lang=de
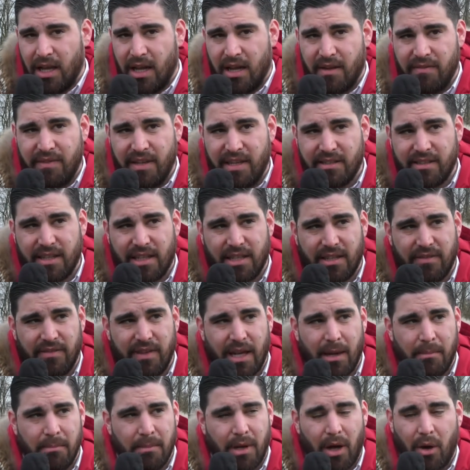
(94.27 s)
Aber wie gesagt,
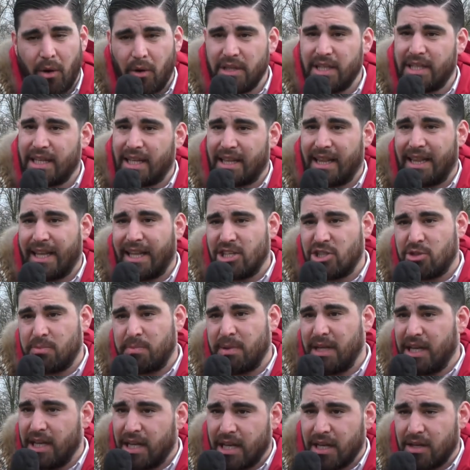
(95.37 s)
wir haben auch nicht gerade kleine
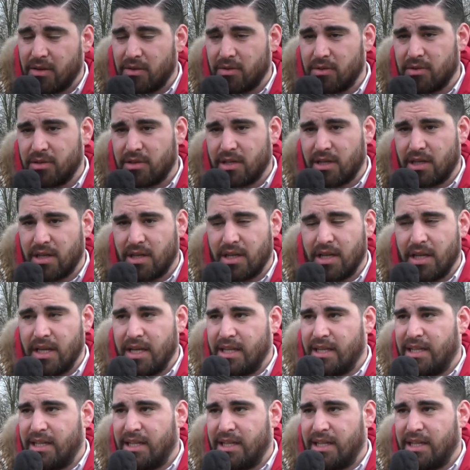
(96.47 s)
Spieler und äh,